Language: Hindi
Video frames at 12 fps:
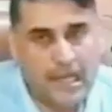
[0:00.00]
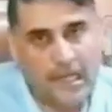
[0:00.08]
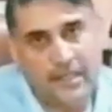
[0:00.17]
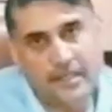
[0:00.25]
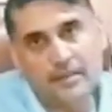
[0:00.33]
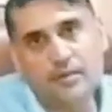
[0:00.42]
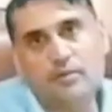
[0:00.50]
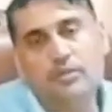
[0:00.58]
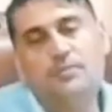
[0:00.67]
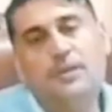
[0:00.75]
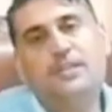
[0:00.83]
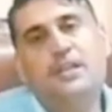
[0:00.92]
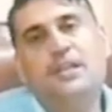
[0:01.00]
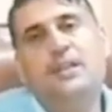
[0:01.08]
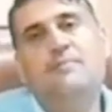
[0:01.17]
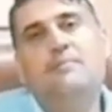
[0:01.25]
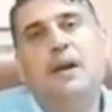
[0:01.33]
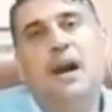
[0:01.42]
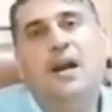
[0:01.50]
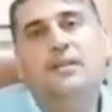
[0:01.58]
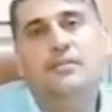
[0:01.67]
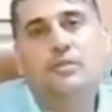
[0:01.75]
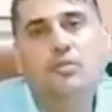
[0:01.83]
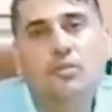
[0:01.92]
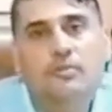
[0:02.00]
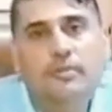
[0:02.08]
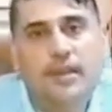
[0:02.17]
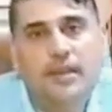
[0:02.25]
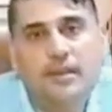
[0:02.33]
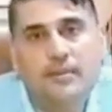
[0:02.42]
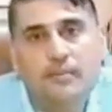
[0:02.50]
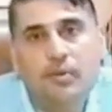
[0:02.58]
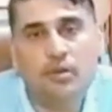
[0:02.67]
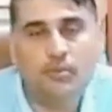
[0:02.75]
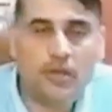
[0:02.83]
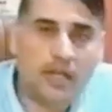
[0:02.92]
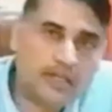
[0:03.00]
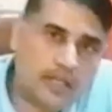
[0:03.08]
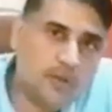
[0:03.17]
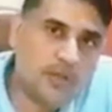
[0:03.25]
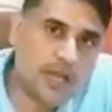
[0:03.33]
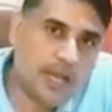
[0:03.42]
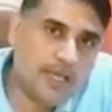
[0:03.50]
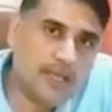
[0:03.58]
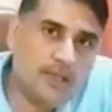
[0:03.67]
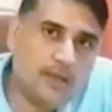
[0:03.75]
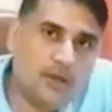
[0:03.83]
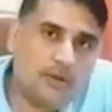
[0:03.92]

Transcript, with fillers: अगले दिन उस बच्चे की माँ स्कूल में भुनभुनाती हुई आई